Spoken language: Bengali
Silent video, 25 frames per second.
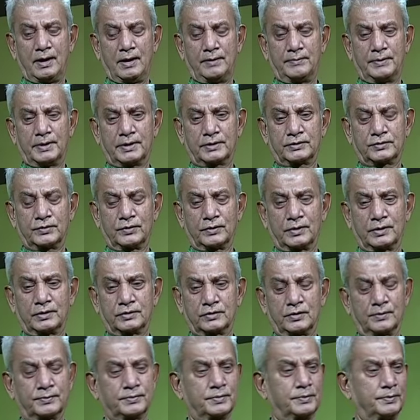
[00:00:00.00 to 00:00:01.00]
আমার সঙ্গে
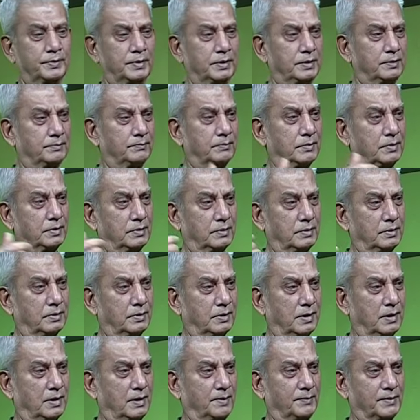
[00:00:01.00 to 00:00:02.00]
সবসময়
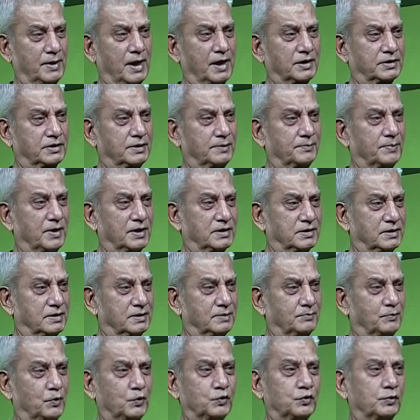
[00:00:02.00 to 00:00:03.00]
আমার আশেপাশে
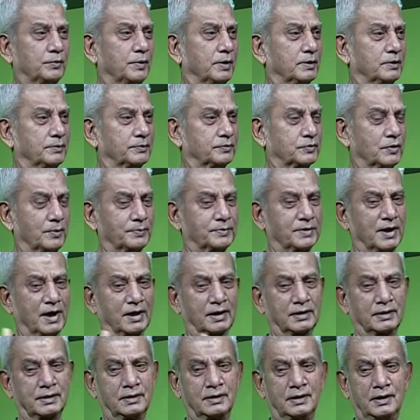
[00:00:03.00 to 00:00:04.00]
বন্ধুবান্ধব সব
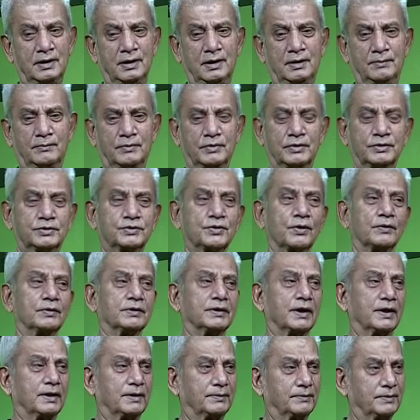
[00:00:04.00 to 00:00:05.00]
থাকে আচ্ছা। চল
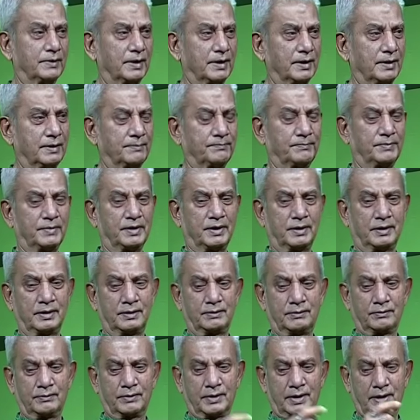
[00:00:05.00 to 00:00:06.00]
যাই এবারে
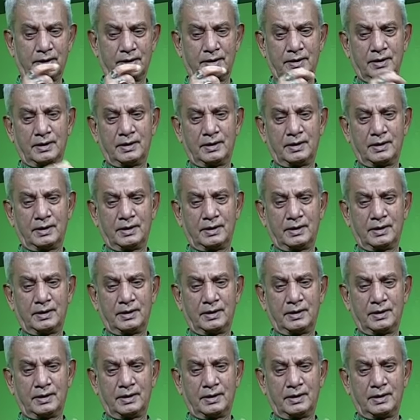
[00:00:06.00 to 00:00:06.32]
ওখানে